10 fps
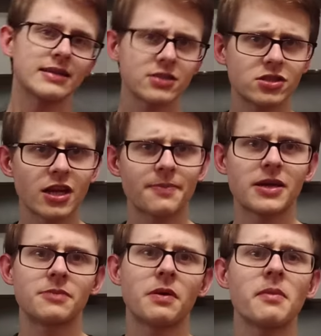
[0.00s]
Klasyczne
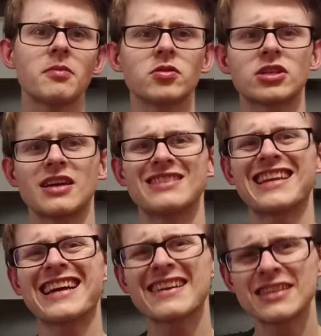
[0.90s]
RPG, pomimo że
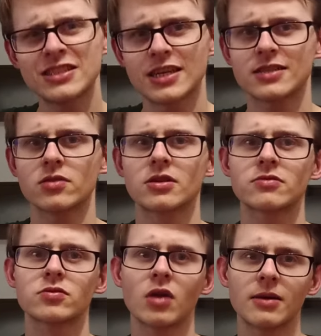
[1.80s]
na jakiś czas
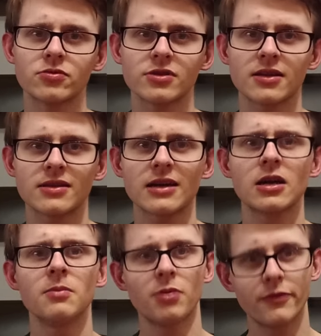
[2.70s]
odeszły do lamusa, tak